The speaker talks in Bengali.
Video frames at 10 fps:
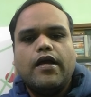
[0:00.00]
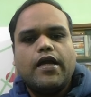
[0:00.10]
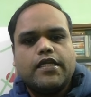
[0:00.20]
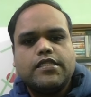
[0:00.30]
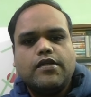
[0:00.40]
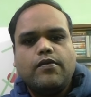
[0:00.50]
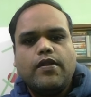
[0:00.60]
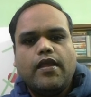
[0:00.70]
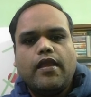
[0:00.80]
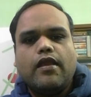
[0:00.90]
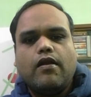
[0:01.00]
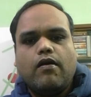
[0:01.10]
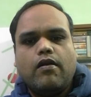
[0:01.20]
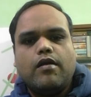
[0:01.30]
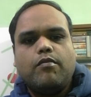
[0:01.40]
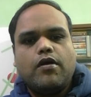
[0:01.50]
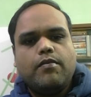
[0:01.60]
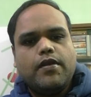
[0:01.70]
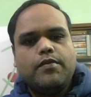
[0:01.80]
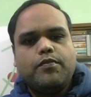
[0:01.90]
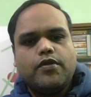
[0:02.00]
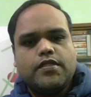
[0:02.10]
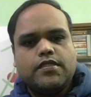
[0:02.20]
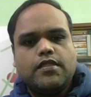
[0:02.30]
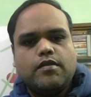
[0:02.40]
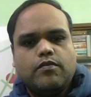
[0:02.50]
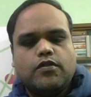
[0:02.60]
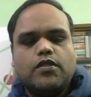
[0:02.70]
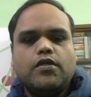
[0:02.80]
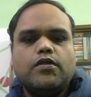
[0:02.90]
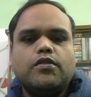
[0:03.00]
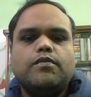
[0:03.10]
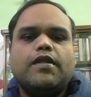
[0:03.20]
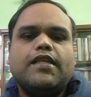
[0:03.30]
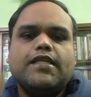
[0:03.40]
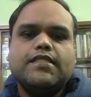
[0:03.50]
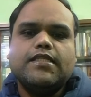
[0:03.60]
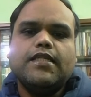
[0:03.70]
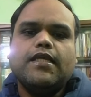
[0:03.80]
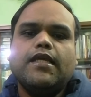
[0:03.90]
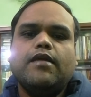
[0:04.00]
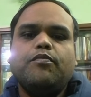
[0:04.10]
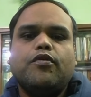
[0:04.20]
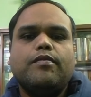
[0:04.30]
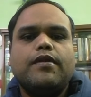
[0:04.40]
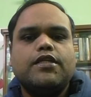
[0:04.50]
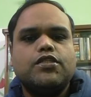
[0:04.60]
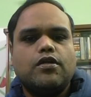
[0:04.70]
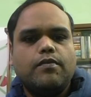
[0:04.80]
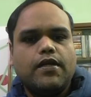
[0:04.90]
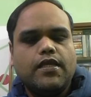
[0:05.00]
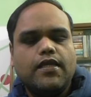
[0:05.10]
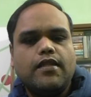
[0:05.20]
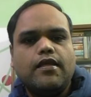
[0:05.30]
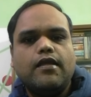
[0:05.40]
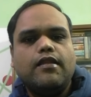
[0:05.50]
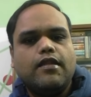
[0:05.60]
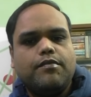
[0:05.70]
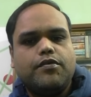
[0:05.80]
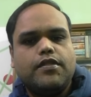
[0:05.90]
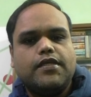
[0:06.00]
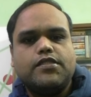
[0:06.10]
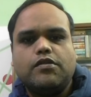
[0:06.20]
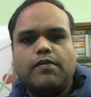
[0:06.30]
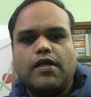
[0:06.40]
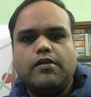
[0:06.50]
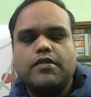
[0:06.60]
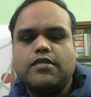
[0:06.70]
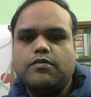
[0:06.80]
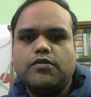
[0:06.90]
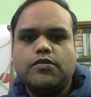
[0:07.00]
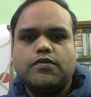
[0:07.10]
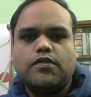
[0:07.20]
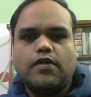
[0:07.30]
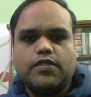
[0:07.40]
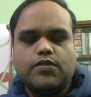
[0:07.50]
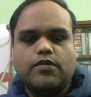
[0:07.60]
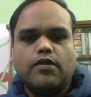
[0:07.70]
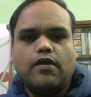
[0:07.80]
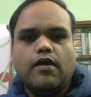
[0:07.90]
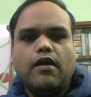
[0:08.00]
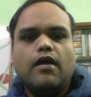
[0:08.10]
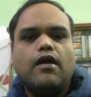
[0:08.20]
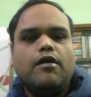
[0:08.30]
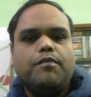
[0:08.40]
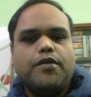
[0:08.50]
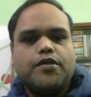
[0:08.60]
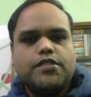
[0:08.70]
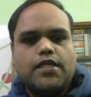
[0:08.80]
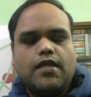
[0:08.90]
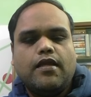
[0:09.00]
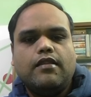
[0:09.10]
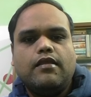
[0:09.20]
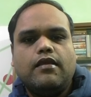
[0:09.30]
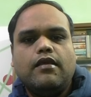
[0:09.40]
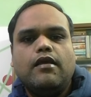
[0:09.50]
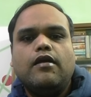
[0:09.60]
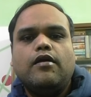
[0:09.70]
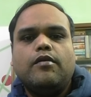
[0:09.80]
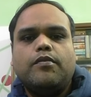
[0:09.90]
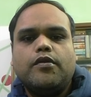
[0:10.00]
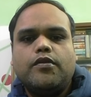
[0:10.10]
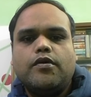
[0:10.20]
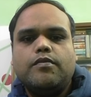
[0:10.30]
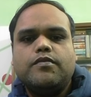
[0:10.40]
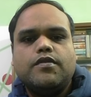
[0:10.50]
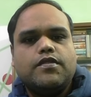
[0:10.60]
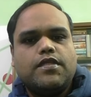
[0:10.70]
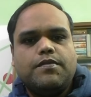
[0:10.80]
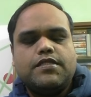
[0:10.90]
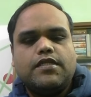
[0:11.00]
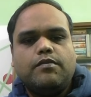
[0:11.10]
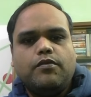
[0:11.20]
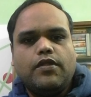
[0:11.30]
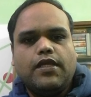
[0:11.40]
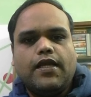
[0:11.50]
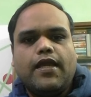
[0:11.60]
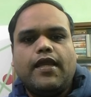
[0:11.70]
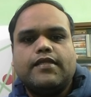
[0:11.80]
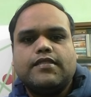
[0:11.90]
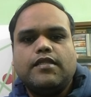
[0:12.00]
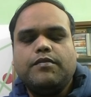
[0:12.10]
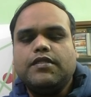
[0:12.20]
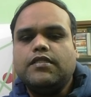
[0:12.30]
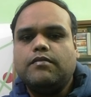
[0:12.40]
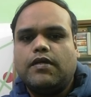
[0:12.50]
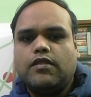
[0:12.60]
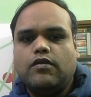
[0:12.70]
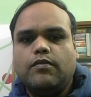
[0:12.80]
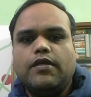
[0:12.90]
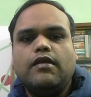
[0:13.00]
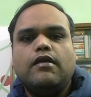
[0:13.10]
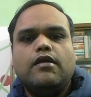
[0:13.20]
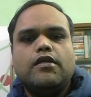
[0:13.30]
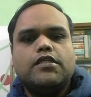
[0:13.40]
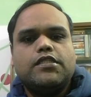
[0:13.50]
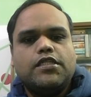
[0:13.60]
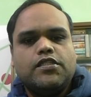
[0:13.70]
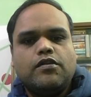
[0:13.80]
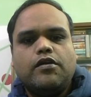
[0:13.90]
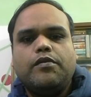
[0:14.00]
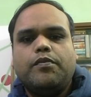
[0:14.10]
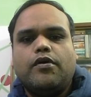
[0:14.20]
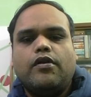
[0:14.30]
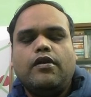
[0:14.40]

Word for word: আশা করি এই করোনা মহামারী পরিস্থিতির মধ্যেও তোমরা নিজ গৃহে পরিবারের সবাইকে নিয়ে নিরাপদে আছো ভালো আছো এবং সুস্থ আছো প্রিয় শিক্ষার্থী প্রথম সেমিস্টার পরীক্ষা অ্যাসাইনমেন্টের মাধ্যমে শেষ হওয়ার পর